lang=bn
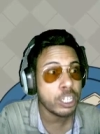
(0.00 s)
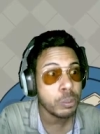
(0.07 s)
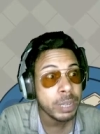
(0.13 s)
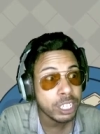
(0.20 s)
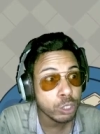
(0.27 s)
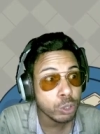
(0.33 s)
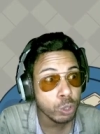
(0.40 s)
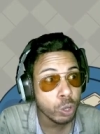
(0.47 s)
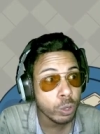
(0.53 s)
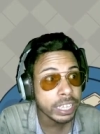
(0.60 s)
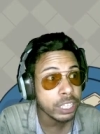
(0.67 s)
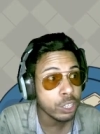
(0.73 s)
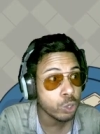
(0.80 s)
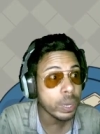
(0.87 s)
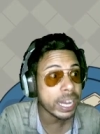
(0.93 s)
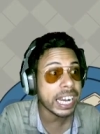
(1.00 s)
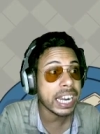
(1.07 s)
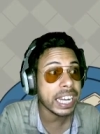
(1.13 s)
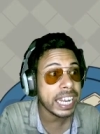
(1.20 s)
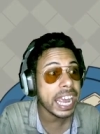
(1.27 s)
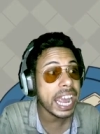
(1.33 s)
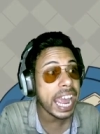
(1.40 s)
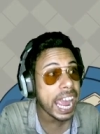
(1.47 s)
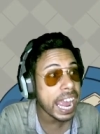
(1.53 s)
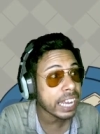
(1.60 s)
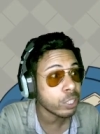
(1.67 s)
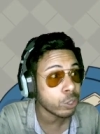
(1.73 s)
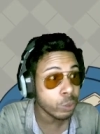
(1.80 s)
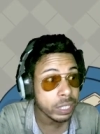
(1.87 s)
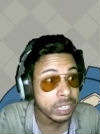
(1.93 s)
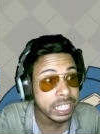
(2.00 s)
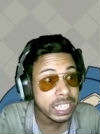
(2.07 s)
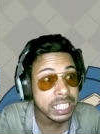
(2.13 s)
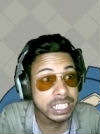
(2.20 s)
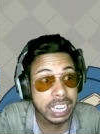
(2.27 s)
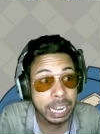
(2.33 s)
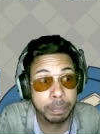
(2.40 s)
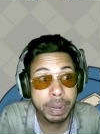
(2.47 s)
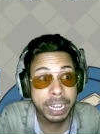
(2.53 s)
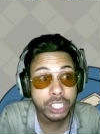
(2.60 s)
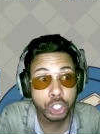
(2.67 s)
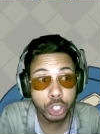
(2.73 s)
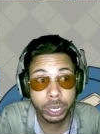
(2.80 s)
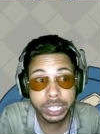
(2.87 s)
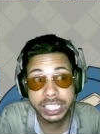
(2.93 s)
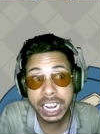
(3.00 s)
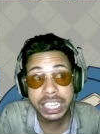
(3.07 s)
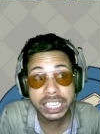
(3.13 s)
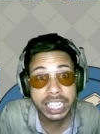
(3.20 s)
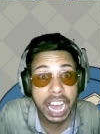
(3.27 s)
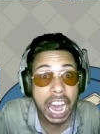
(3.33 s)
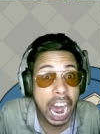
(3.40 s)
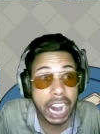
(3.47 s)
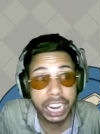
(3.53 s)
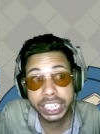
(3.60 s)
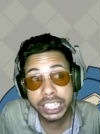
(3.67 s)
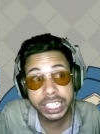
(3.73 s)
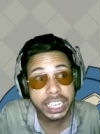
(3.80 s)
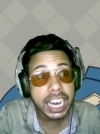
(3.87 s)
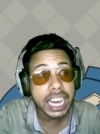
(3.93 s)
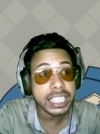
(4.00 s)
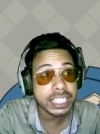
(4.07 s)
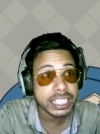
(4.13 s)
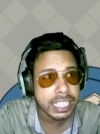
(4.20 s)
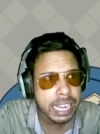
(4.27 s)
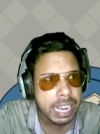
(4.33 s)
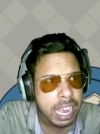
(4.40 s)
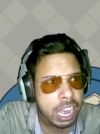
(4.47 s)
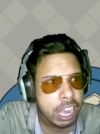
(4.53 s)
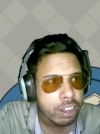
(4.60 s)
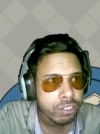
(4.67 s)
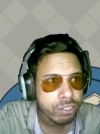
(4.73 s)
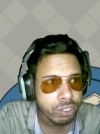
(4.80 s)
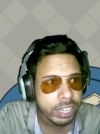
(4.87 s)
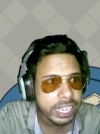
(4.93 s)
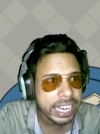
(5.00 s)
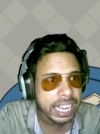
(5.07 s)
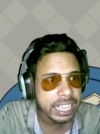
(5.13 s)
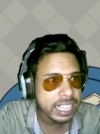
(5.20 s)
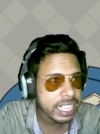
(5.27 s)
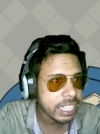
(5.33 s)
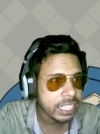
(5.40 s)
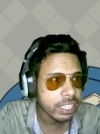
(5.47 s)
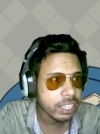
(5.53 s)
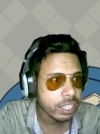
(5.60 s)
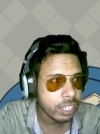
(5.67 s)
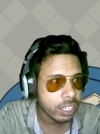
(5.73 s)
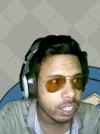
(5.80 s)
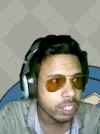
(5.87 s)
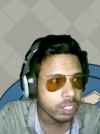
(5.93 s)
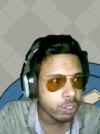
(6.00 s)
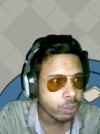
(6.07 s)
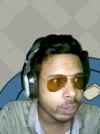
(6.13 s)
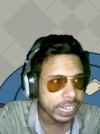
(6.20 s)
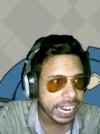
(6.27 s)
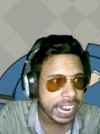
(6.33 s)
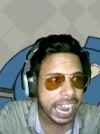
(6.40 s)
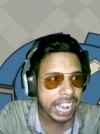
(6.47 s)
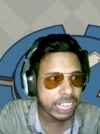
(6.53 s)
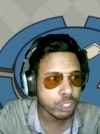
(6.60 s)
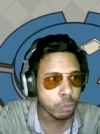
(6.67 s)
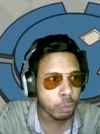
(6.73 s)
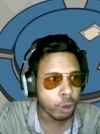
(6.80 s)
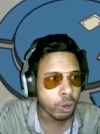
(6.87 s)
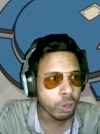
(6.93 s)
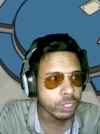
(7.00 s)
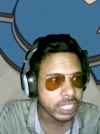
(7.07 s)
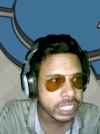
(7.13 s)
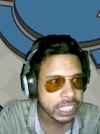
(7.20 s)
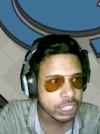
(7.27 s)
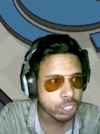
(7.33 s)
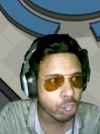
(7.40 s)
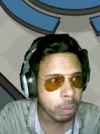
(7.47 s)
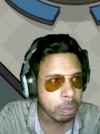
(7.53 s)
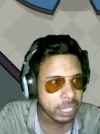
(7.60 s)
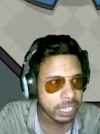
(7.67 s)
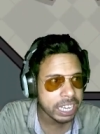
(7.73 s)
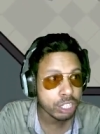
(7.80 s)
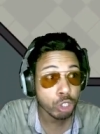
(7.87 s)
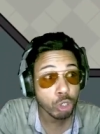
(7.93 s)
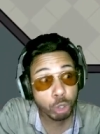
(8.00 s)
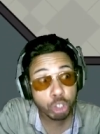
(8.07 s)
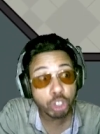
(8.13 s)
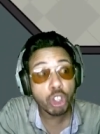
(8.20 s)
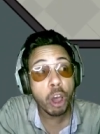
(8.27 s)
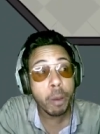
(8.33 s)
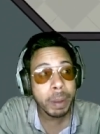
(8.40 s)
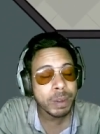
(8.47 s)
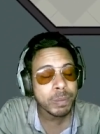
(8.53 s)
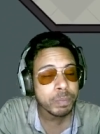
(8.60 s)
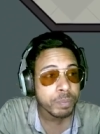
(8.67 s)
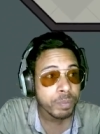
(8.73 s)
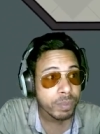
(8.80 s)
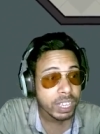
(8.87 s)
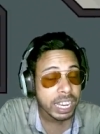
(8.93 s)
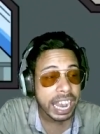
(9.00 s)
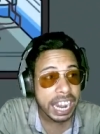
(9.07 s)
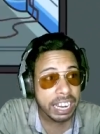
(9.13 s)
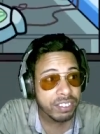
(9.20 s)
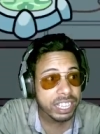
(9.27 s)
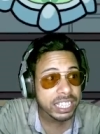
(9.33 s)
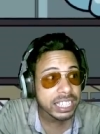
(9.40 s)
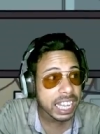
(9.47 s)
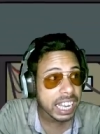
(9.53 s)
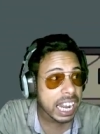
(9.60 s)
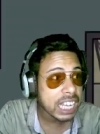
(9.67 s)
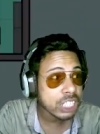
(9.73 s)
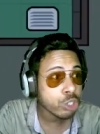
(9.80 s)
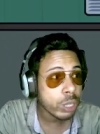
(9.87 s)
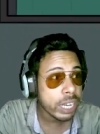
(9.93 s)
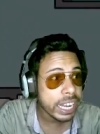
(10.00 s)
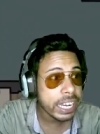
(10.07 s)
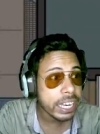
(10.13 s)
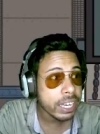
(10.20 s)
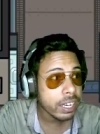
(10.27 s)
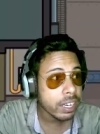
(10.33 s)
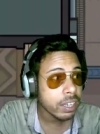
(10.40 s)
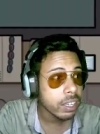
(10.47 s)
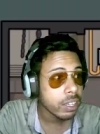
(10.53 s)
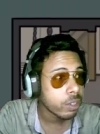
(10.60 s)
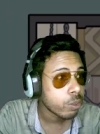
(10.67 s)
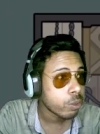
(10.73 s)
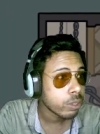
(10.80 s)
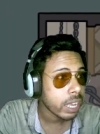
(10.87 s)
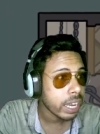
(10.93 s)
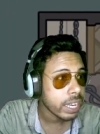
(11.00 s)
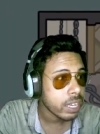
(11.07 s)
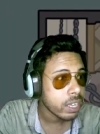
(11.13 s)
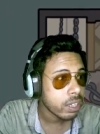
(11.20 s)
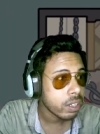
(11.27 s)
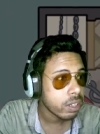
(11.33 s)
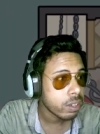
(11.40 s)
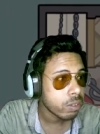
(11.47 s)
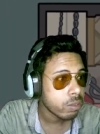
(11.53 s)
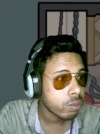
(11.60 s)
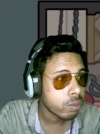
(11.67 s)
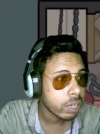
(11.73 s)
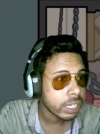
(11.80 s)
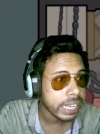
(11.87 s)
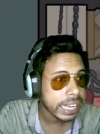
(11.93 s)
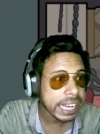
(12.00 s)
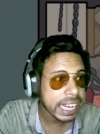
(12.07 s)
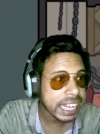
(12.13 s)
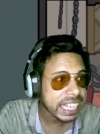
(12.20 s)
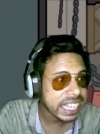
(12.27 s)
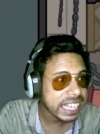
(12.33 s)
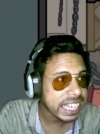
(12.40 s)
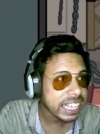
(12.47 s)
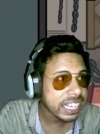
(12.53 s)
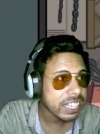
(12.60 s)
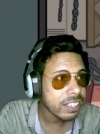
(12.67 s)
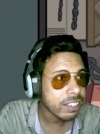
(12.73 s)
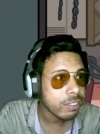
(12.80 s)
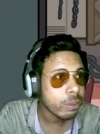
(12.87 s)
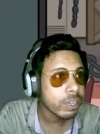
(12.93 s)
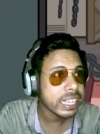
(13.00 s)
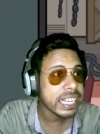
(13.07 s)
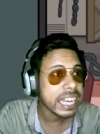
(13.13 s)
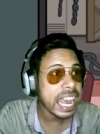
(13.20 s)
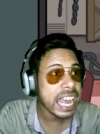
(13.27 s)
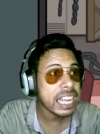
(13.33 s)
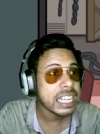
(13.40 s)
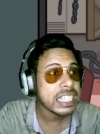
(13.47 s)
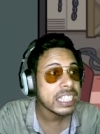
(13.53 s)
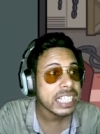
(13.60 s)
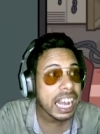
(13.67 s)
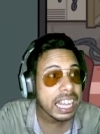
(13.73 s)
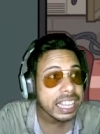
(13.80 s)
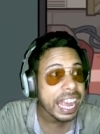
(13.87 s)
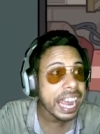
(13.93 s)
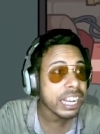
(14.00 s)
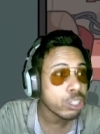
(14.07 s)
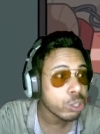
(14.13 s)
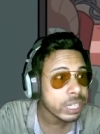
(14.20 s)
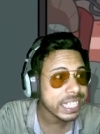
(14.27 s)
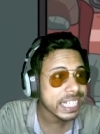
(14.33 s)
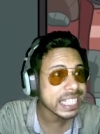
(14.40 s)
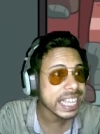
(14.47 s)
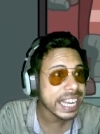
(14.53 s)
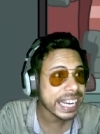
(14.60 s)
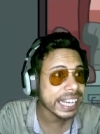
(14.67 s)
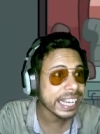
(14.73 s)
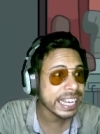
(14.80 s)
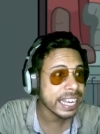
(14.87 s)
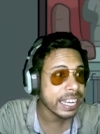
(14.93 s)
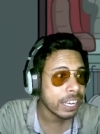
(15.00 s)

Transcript: ক্রিমেটসগুলো কিন্তু এখানে এক দুই তিন চার পাঁচ ছয় সাত আটটা আছে ওকে আই থিঙ্ক ওকে একজন বলল যে চলো আমাদেরকে কিছু করতে হবে অ্যান্ড ভাই তারা আসলে কোথায় বাট এখানে কি বাট সাদা একজন এসেছে এখানে